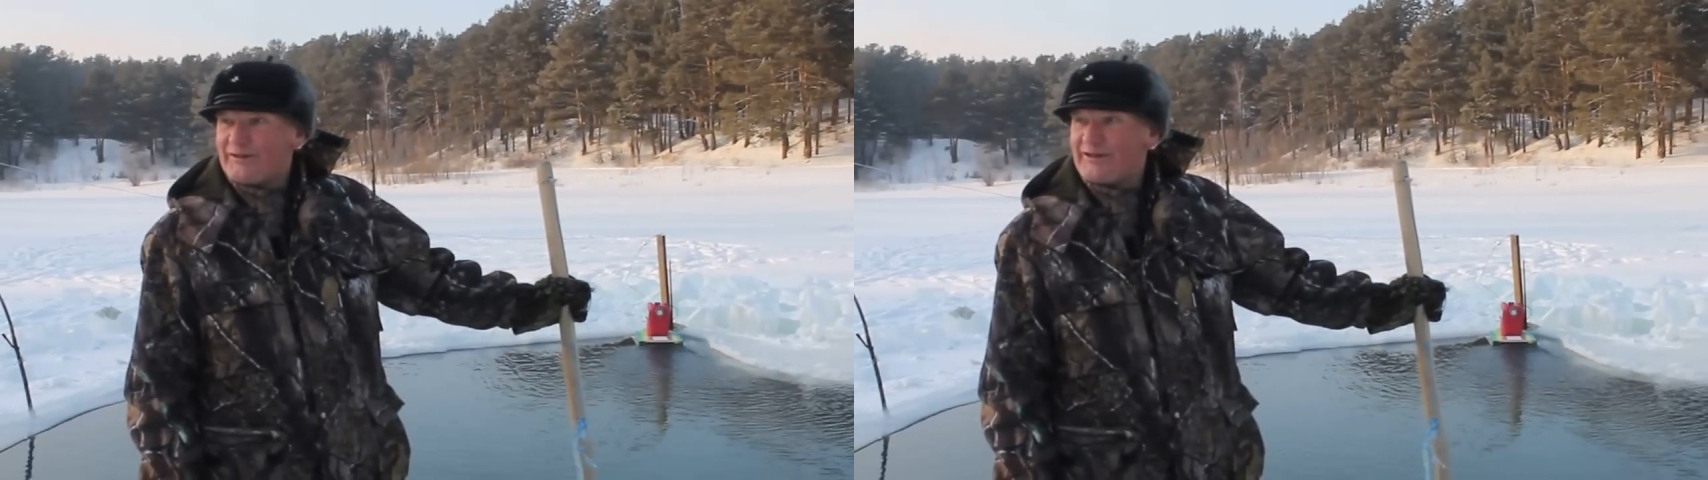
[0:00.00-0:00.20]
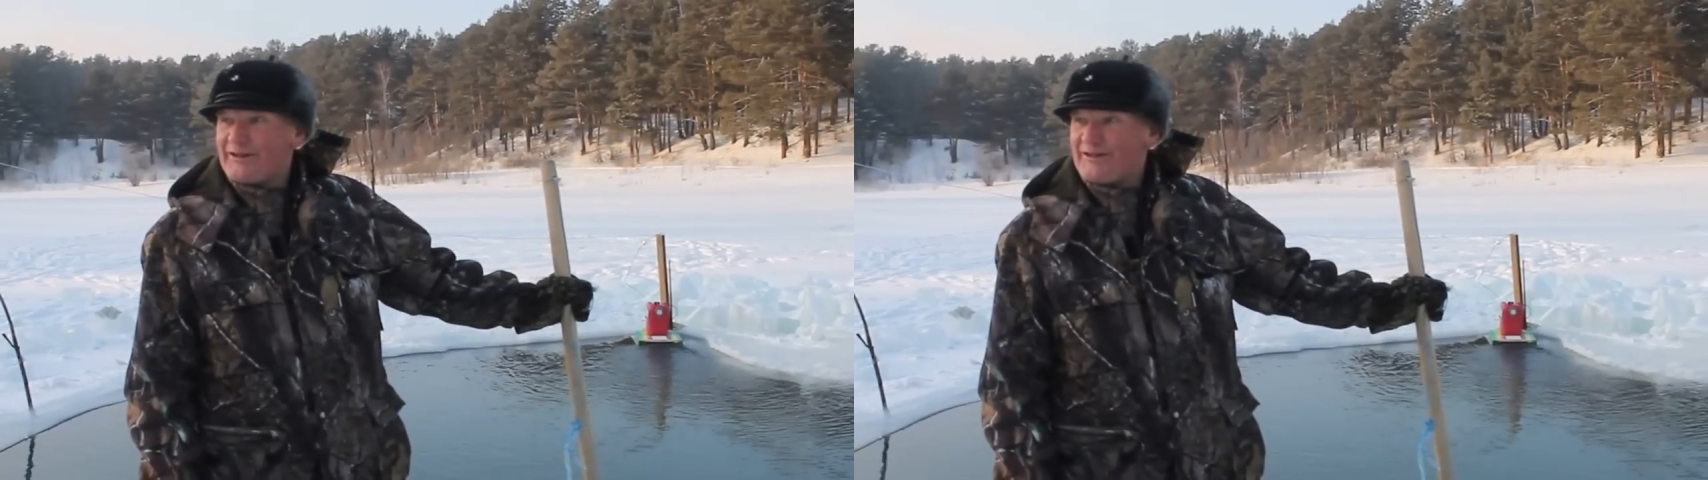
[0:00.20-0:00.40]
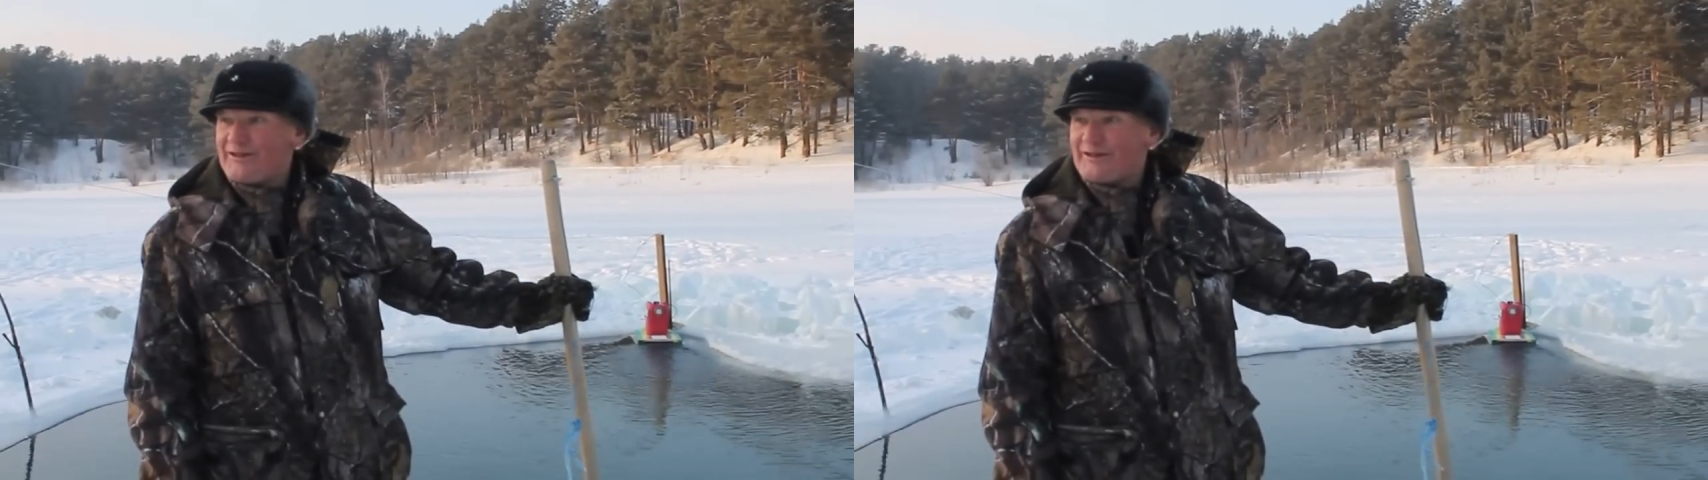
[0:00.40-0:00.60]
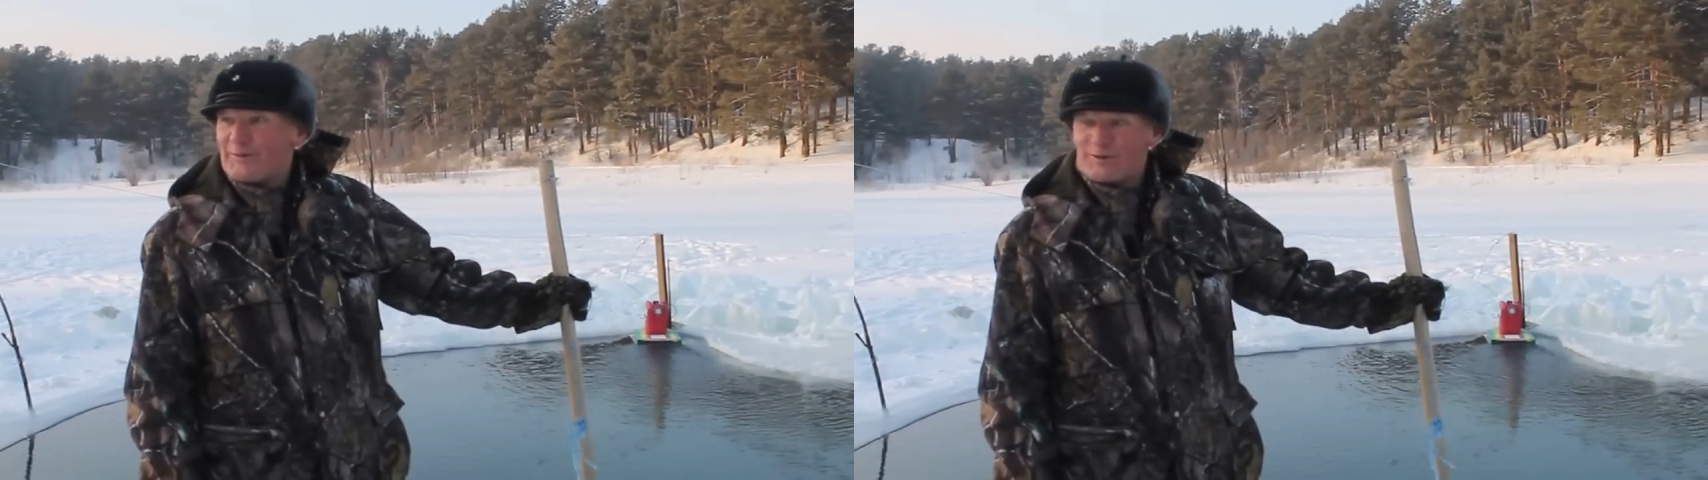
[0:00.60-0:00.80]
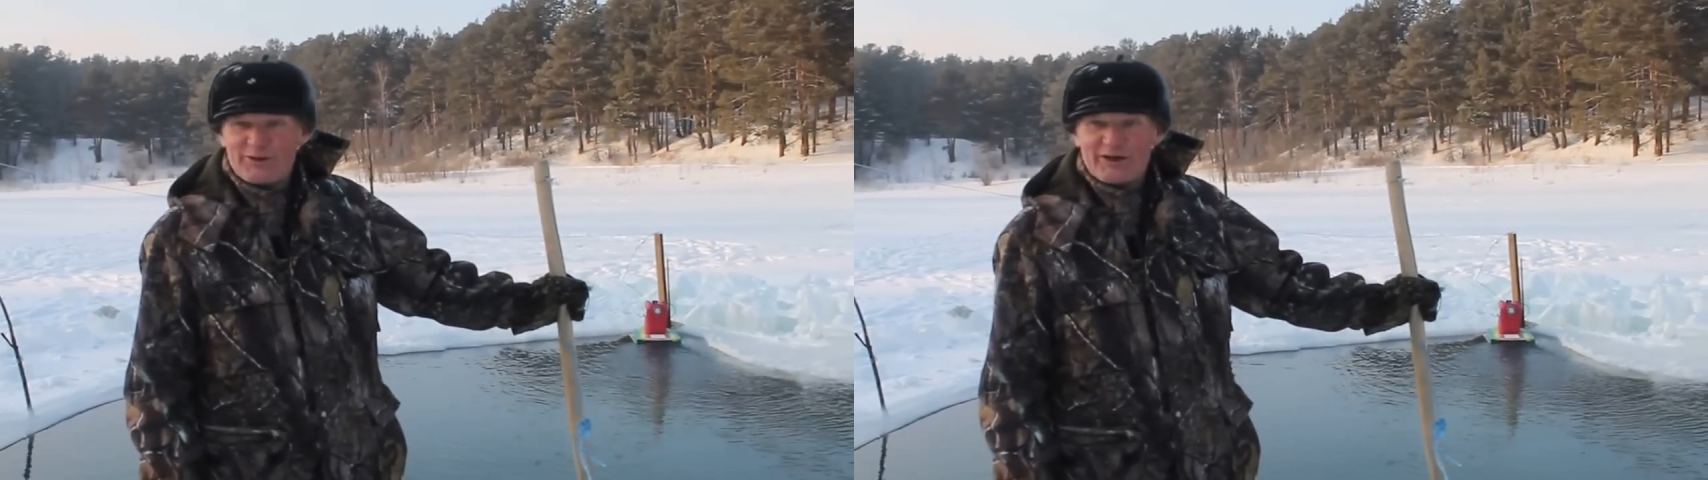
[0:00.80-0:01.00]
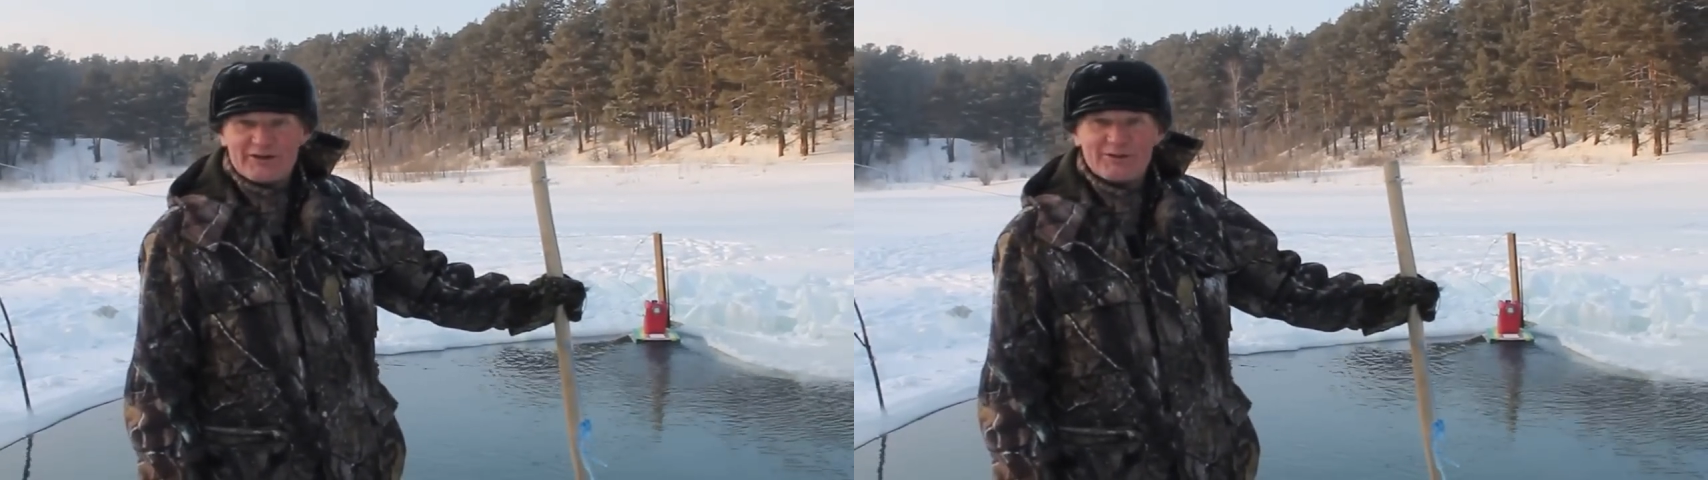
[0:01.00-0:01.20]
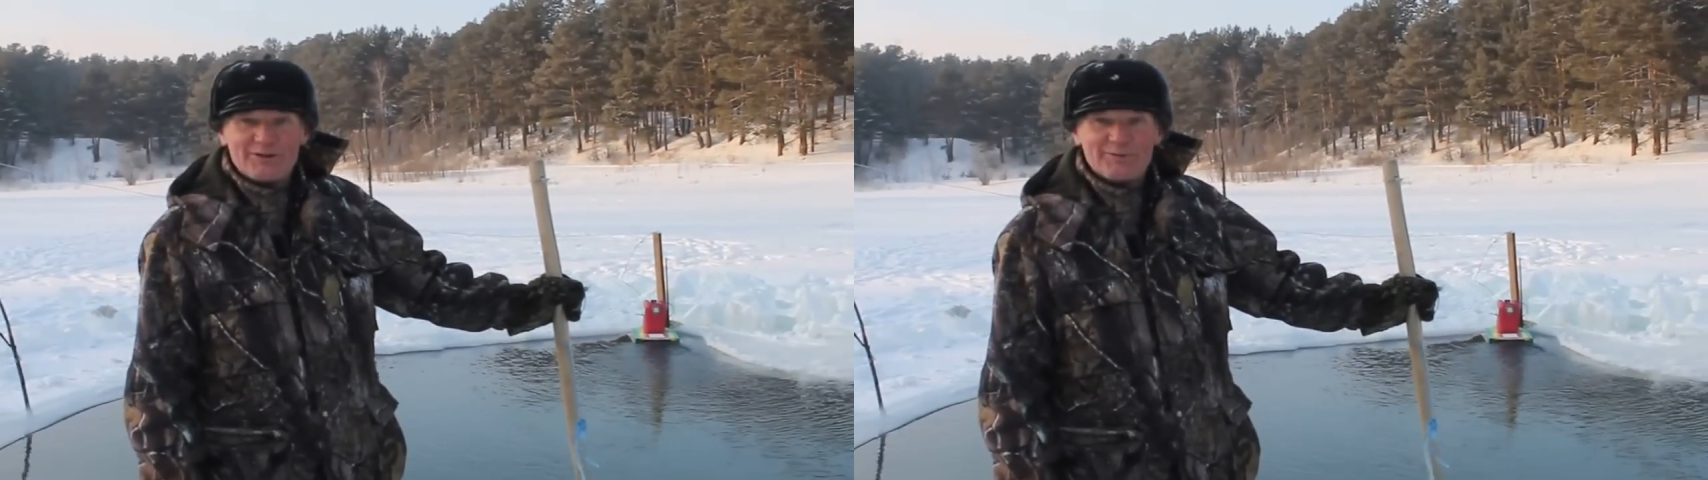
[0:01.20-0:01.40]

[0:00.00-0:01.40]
так и здесь получается очень